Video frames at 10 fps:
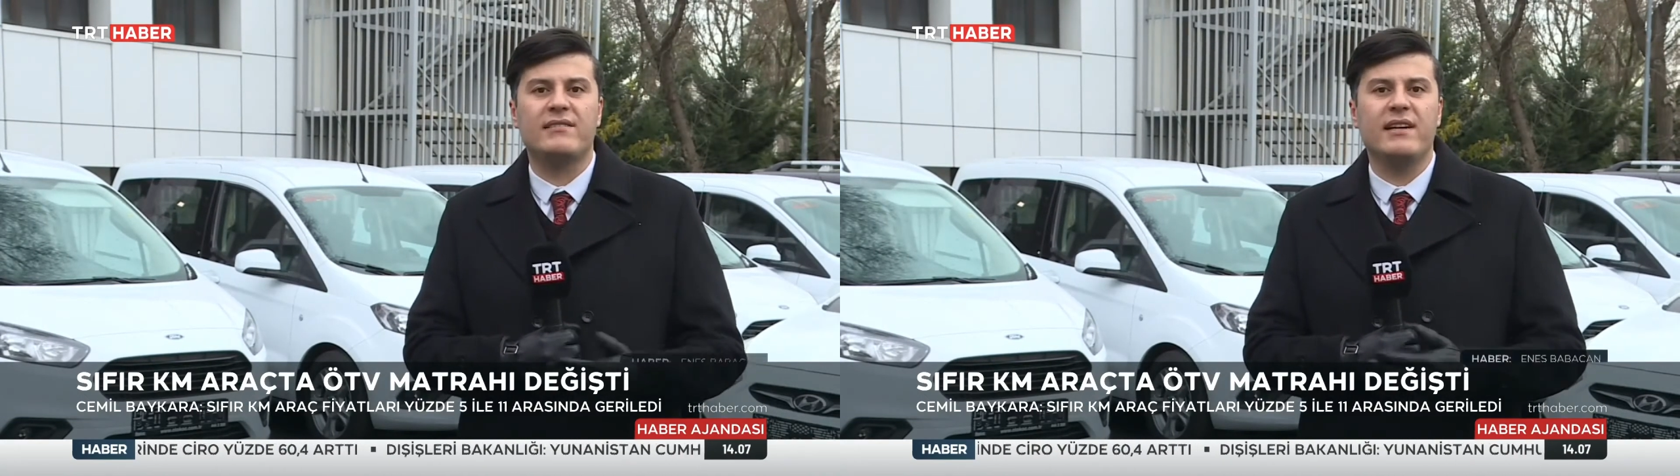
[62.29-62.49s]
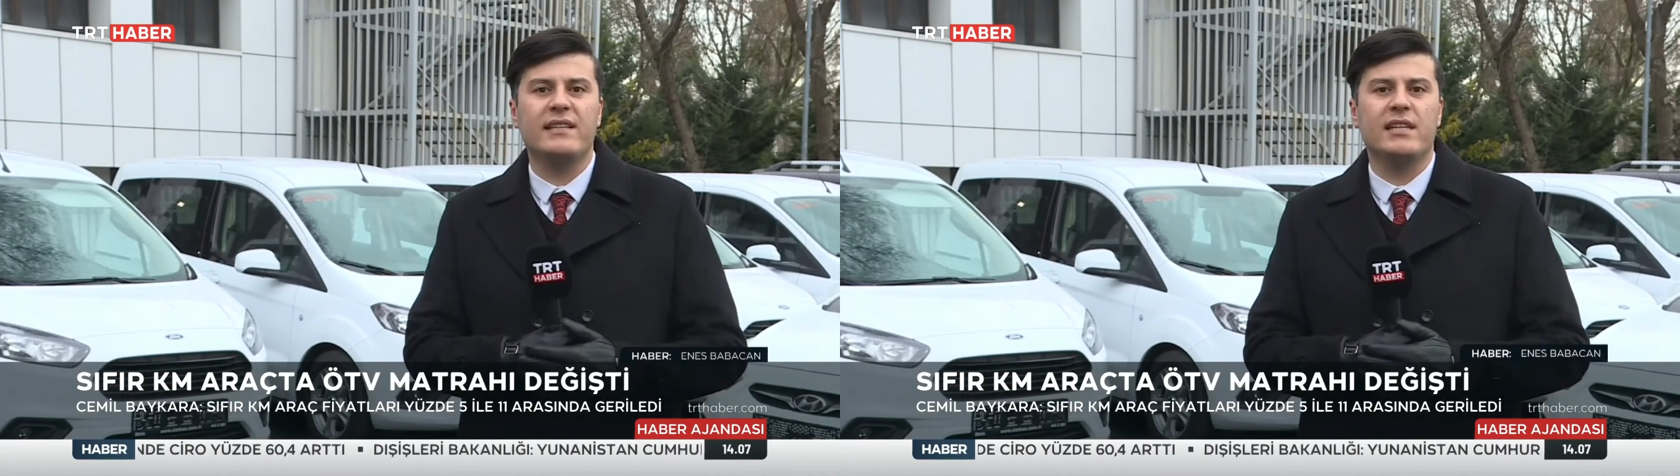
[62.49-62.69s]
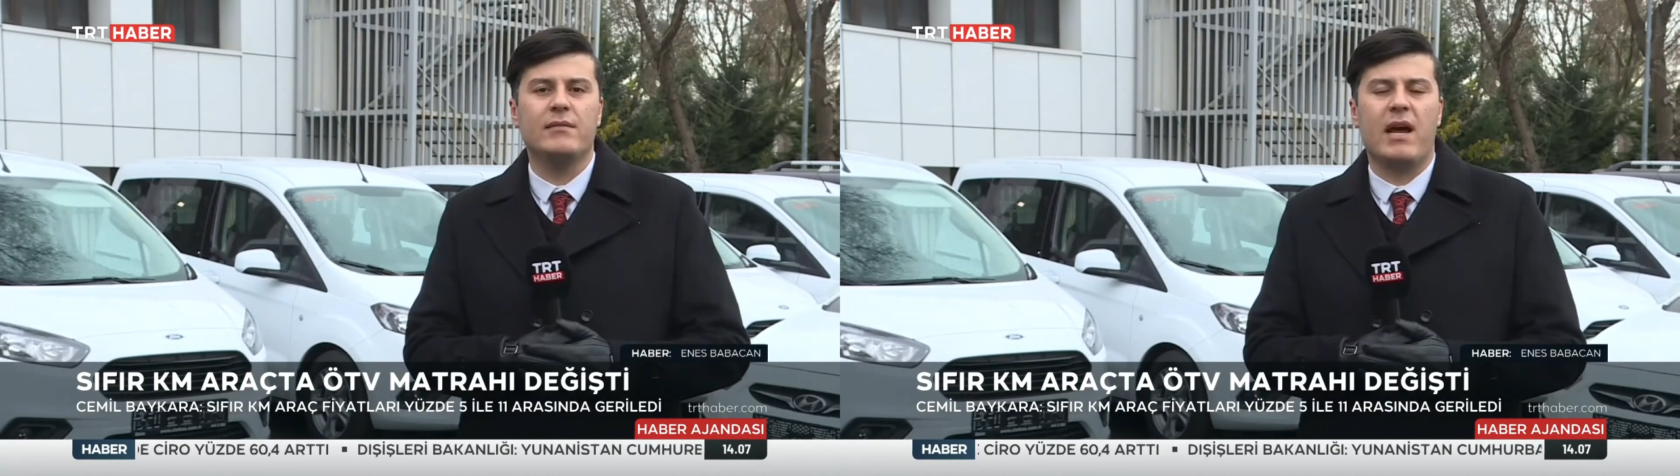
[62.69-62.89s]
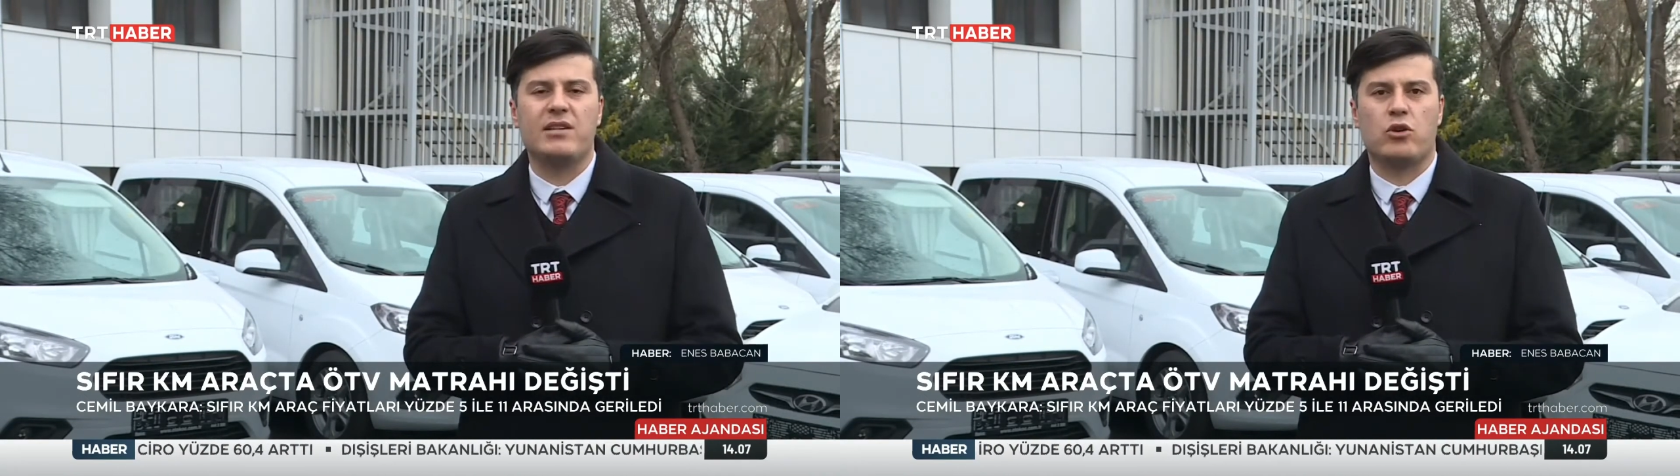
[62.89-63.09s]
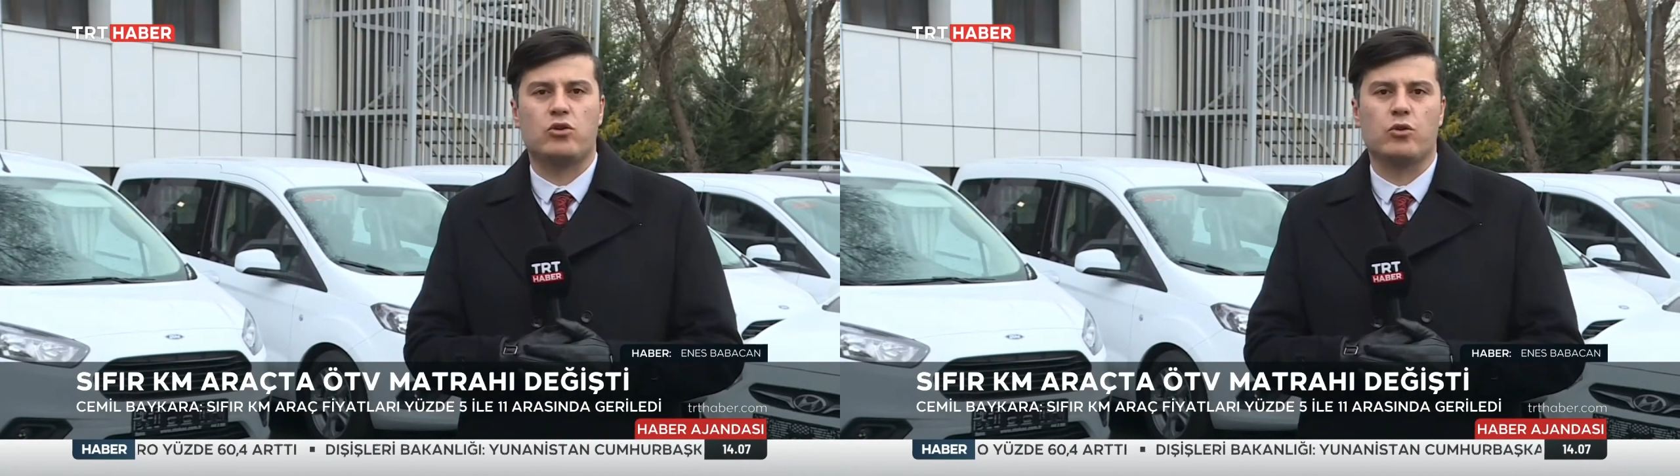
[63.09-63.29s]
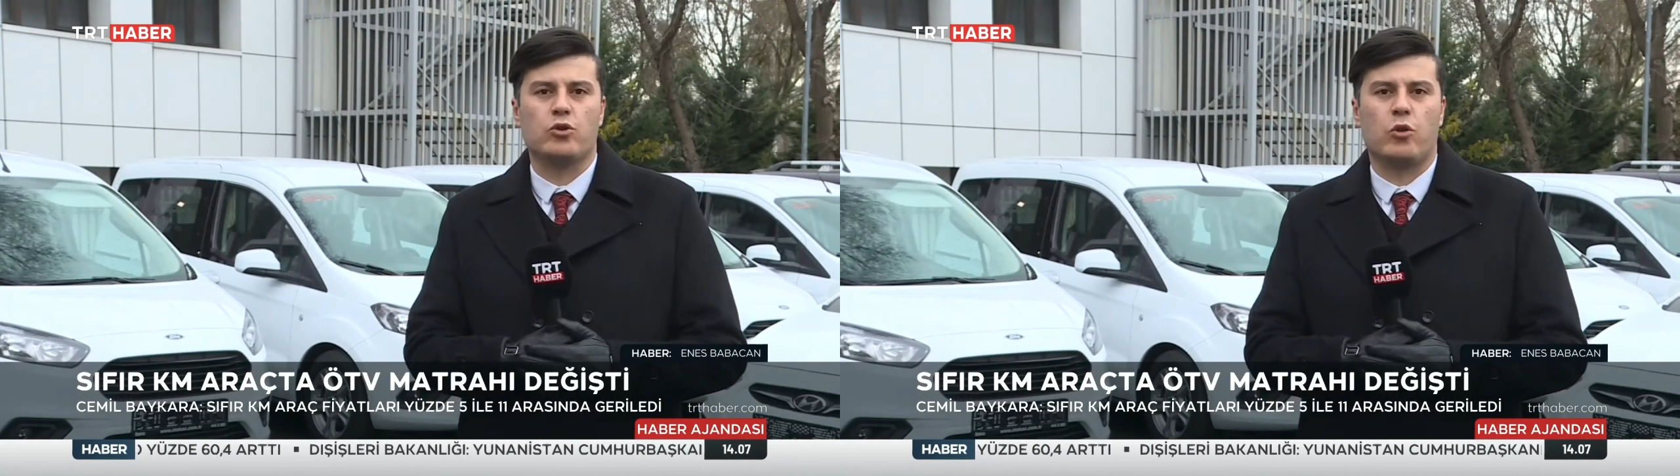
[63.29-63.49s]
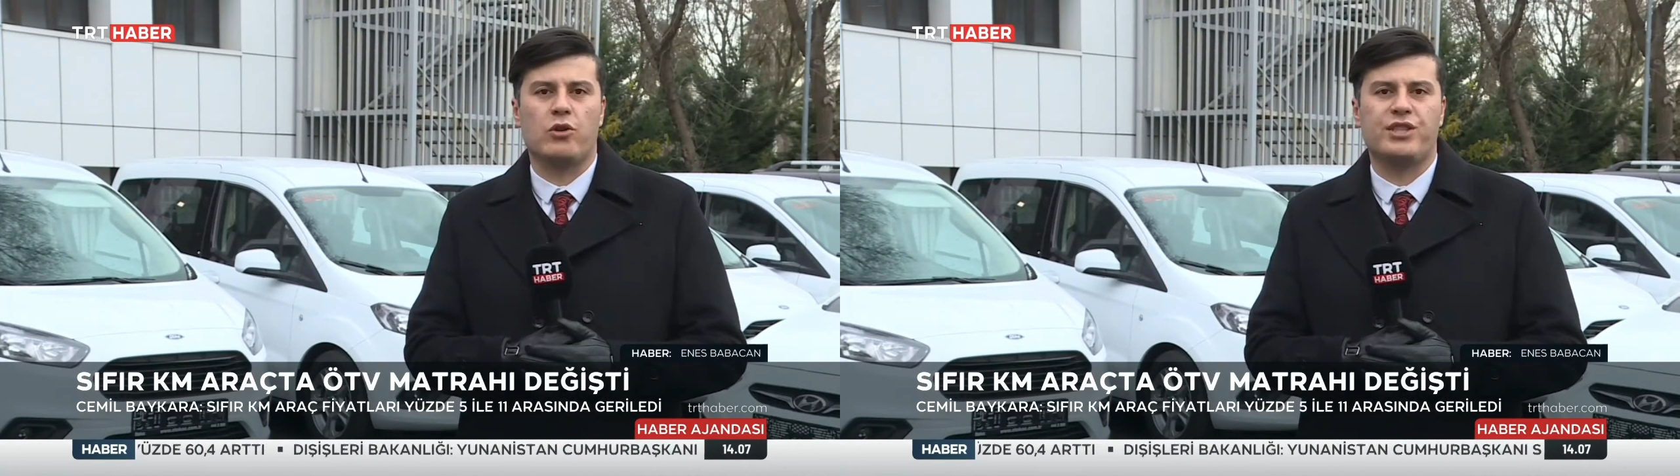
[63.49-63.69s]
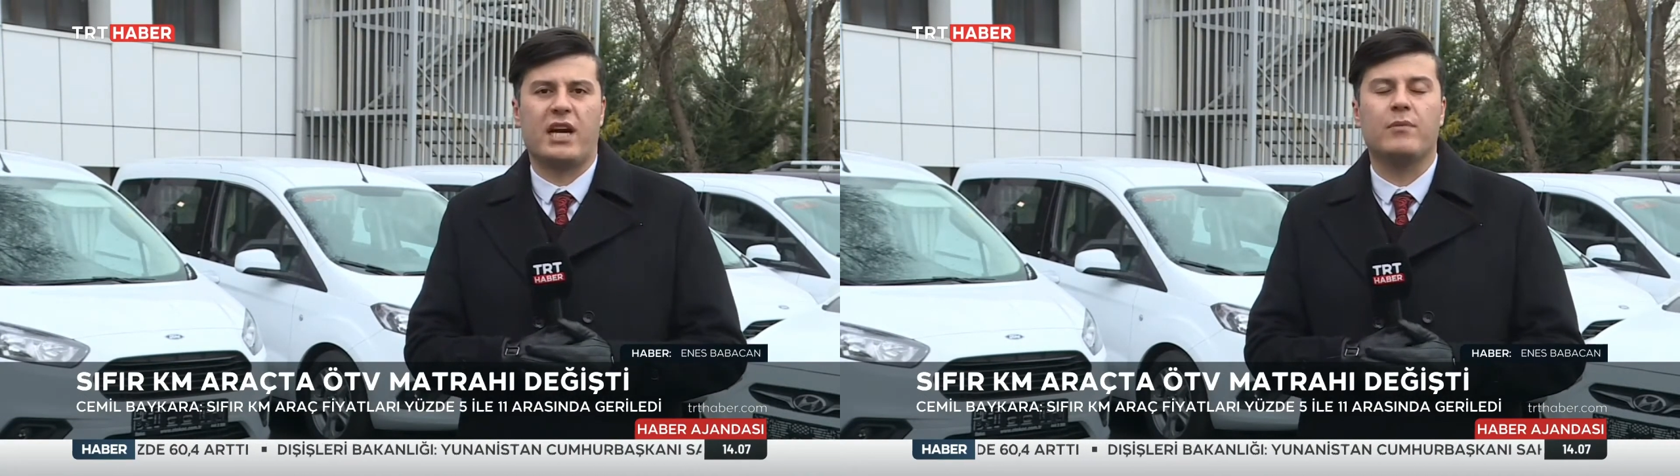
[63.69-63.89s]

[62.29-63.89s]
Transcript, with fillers: indirimler söz konusu olacak.